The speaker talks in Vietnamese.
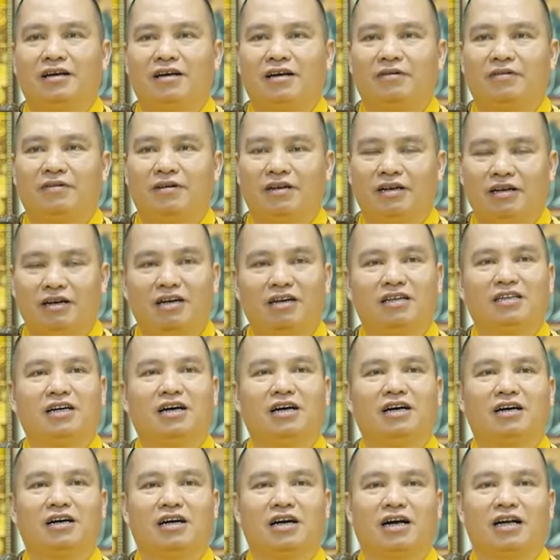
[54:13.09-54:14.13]
lương
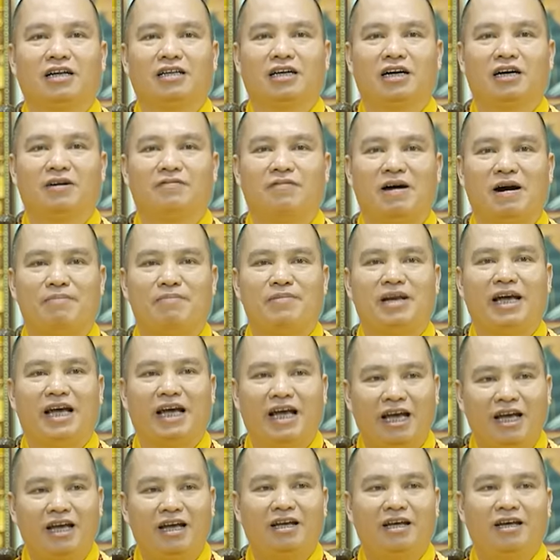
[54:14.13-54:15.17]
thực thực phẩm
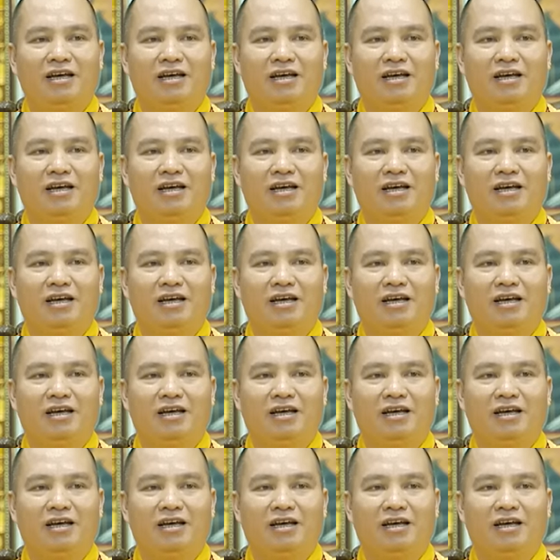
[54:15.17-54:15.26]
để